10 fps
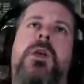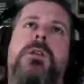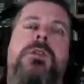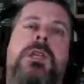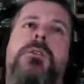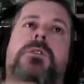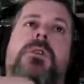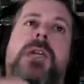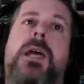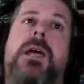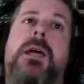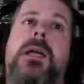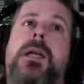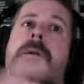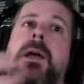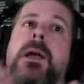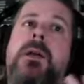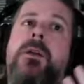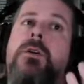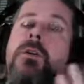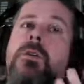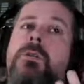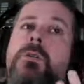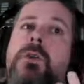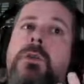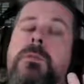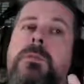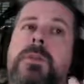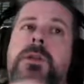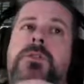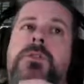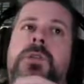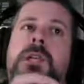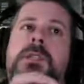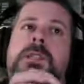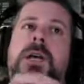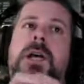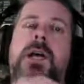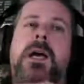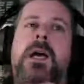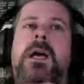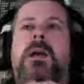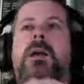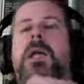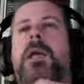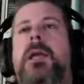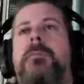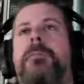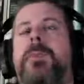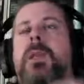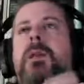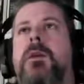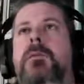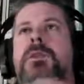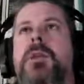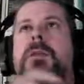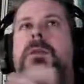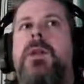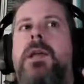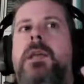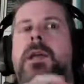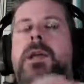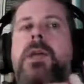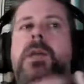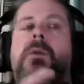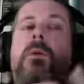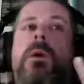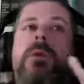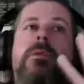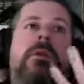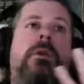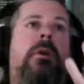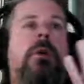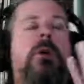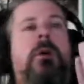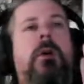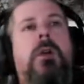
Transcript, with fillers: es una historia que va en conjunto, pero está em, como seccionada en cuatro,